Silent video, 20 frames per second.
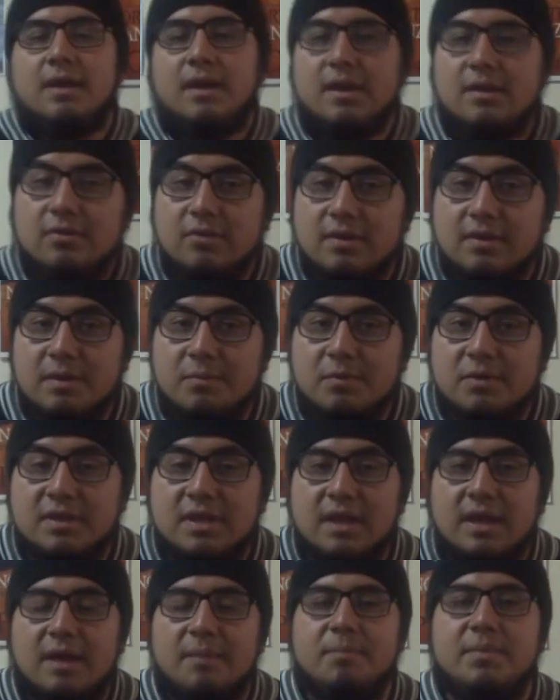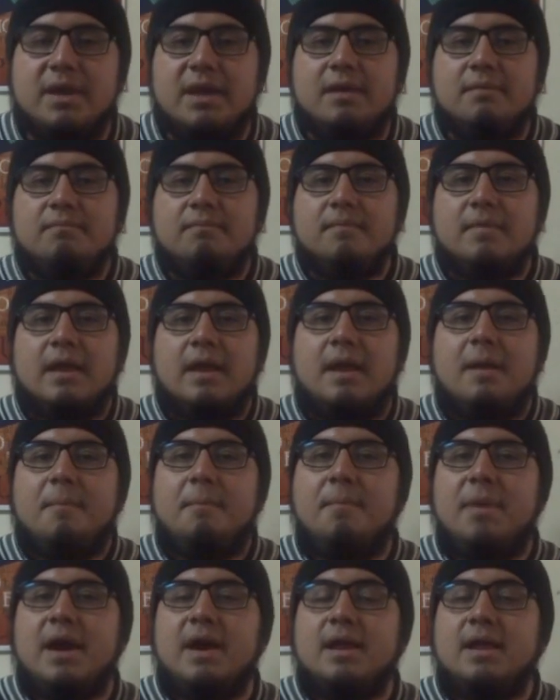Eso hacemos hincapié
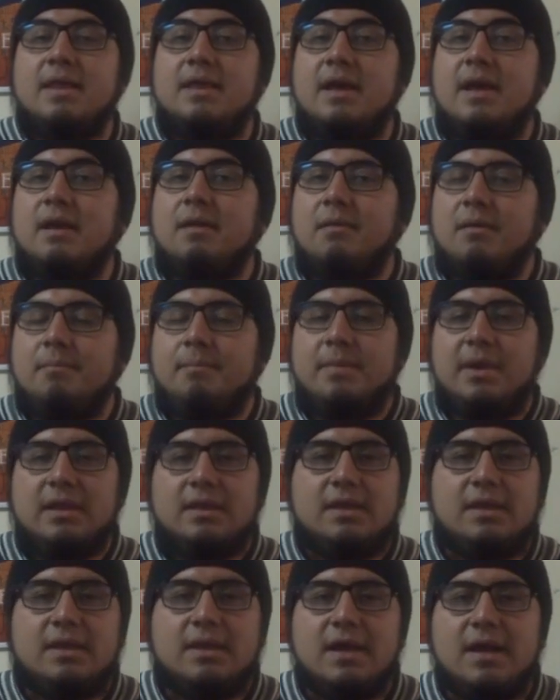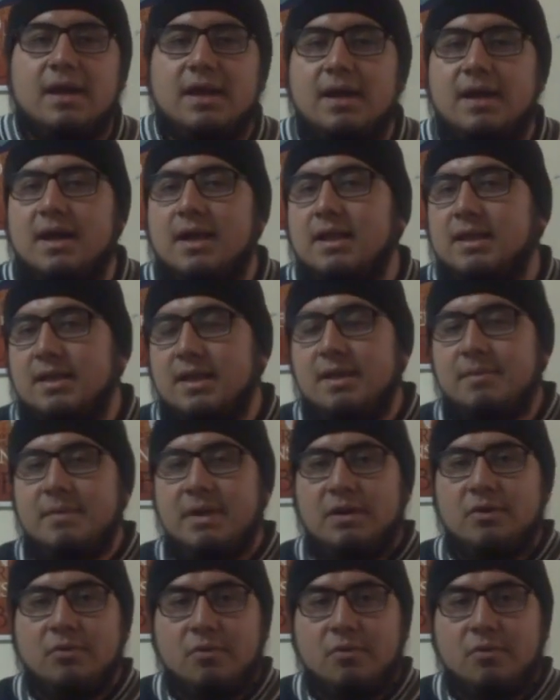para dar partida al tema